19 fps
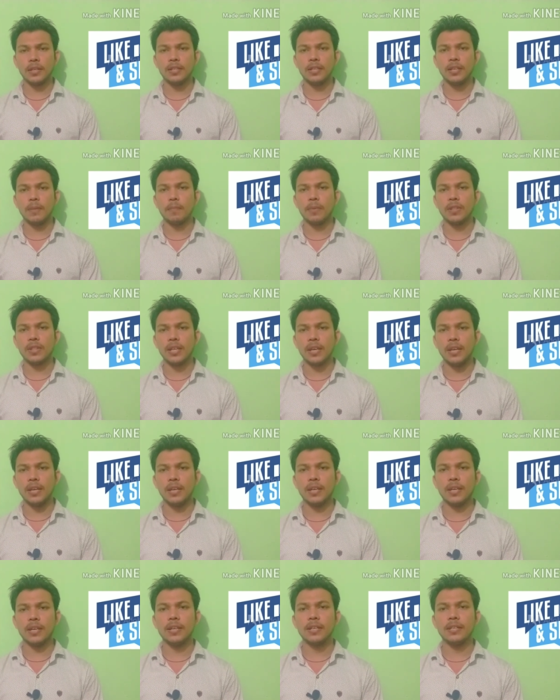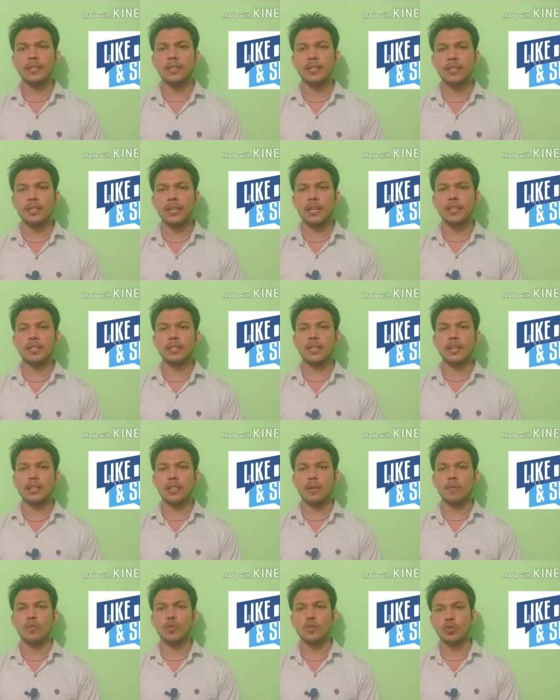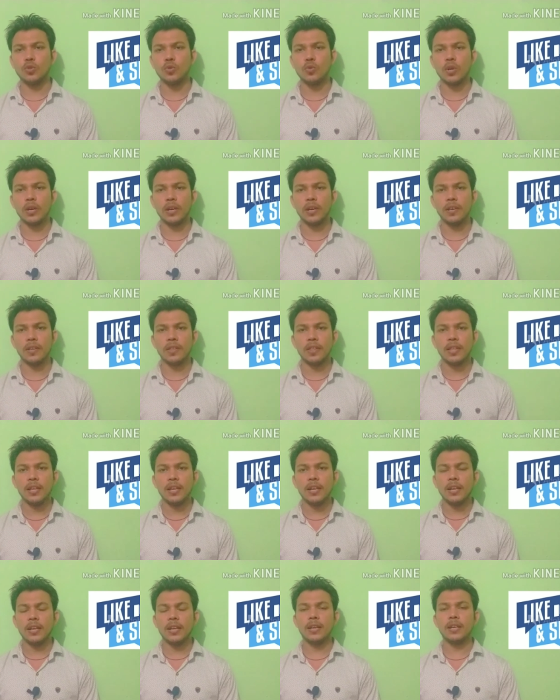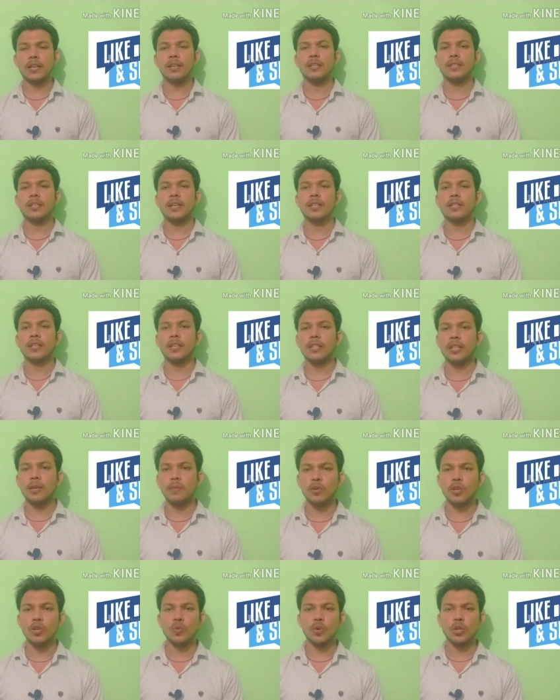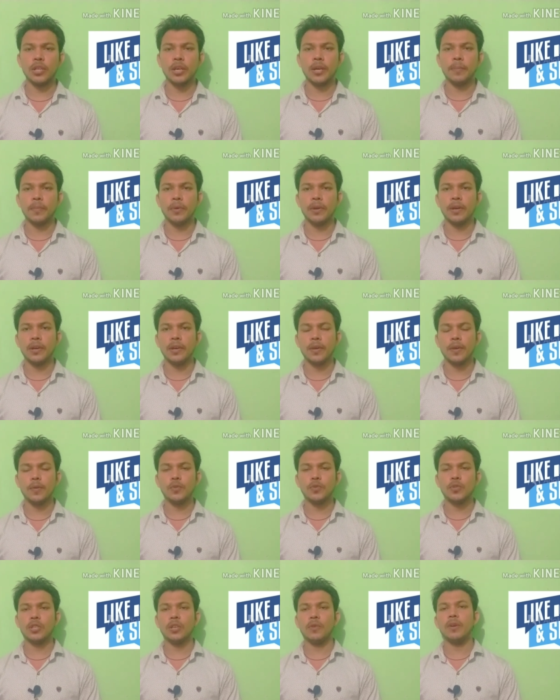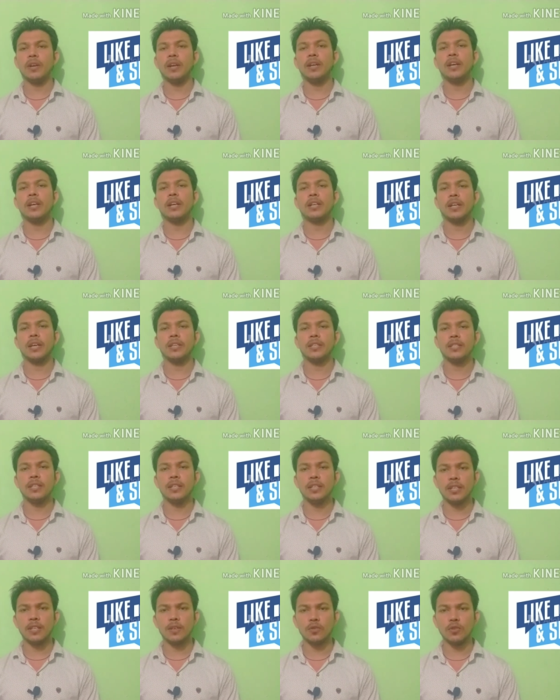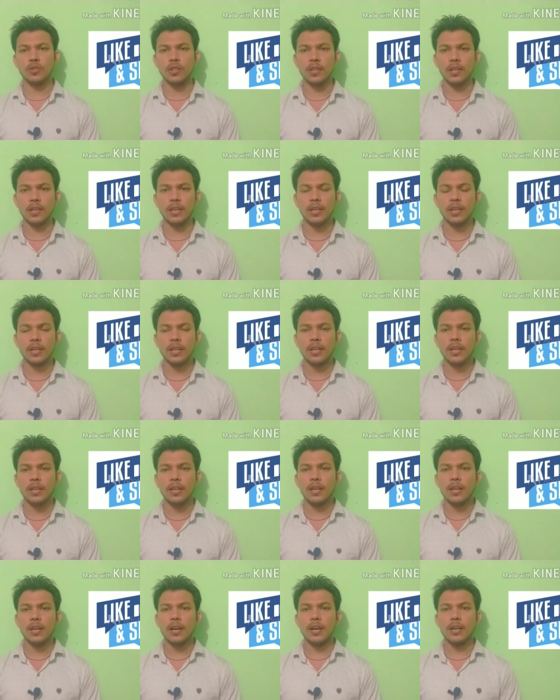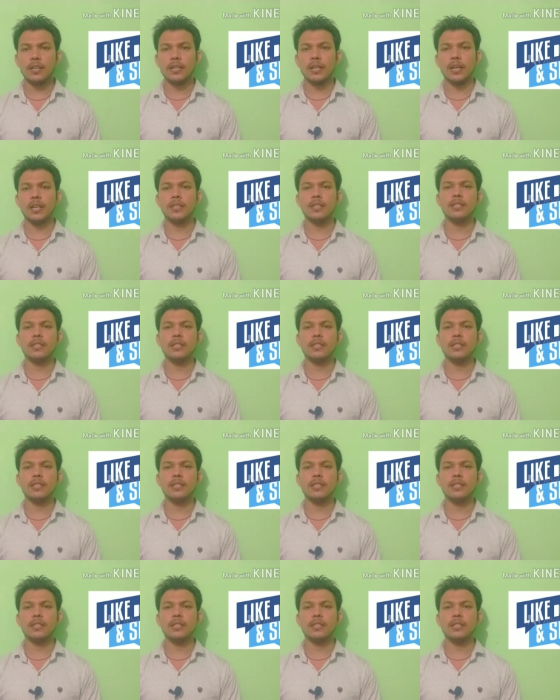ये पता है कि रिचार्ज खत्म हो चुका है लेकिन रिचार्ज खत्म नहीं हुआ था आपका उसकी वैलिडिटी अट्ठाईस दिन की होती है अट्ठाईस